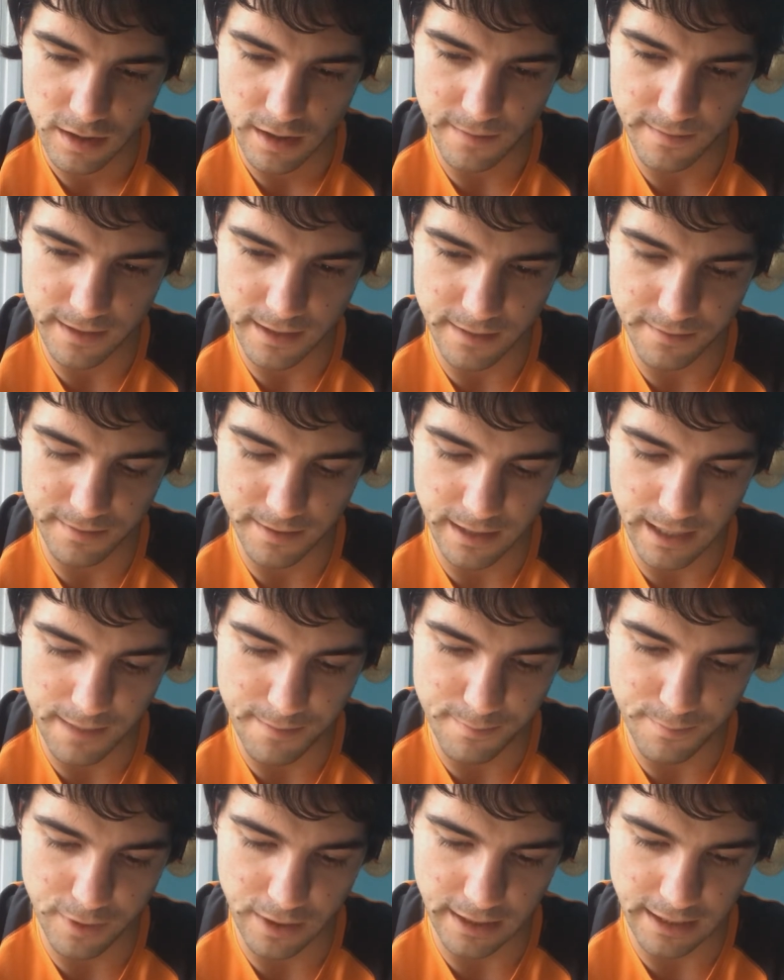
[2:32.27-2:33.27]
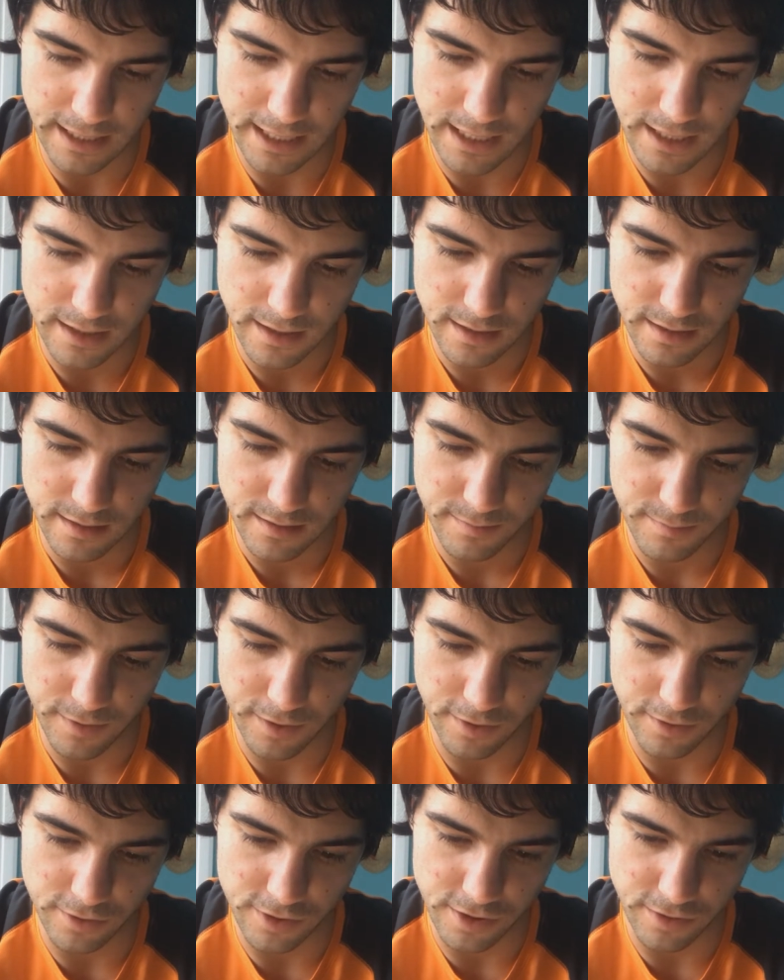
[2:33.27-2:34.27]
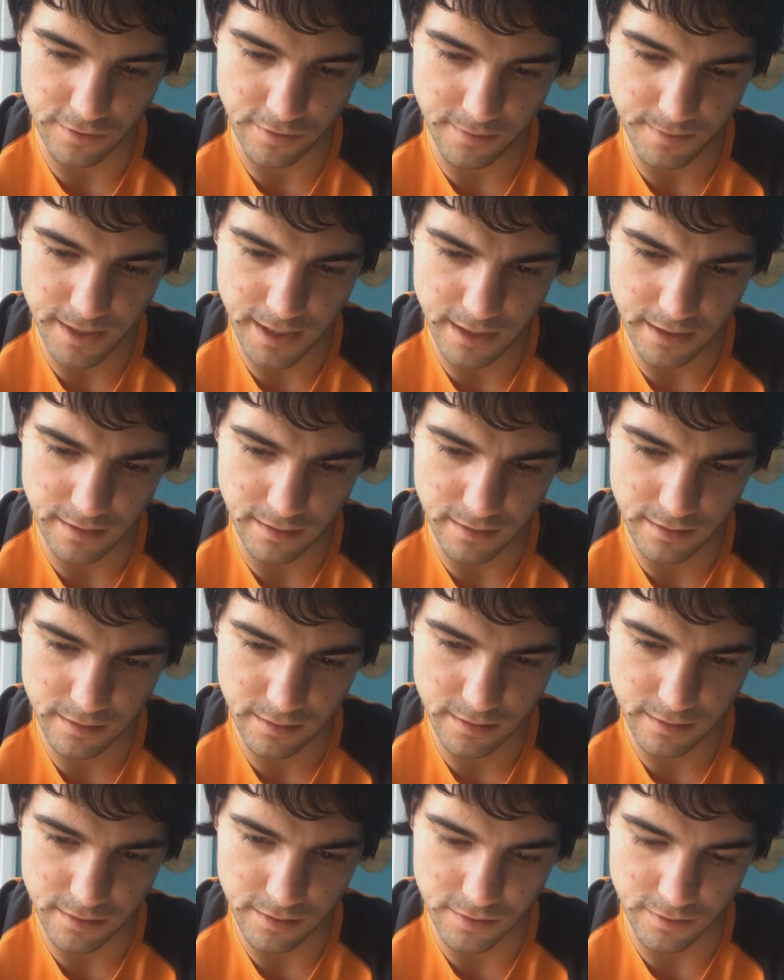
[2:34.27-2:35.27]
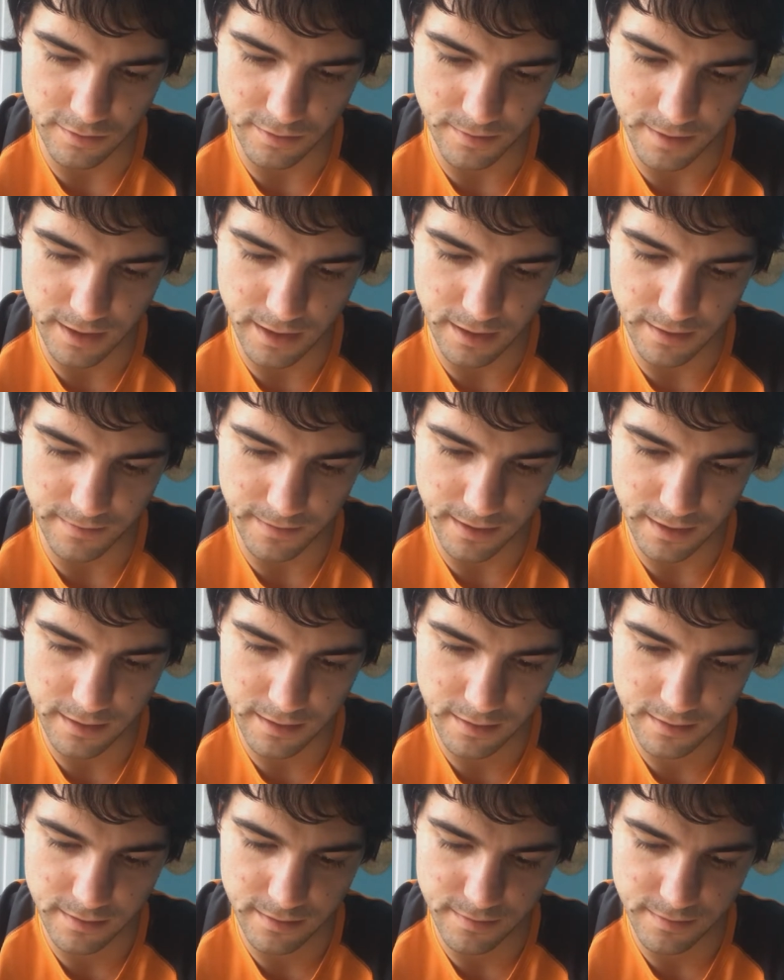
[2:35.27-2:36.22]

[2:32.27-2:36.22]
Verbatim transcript: A ver que vengan por aquí. Bueno, no sé dónde vienen, no sé dónde vienen, la verdad.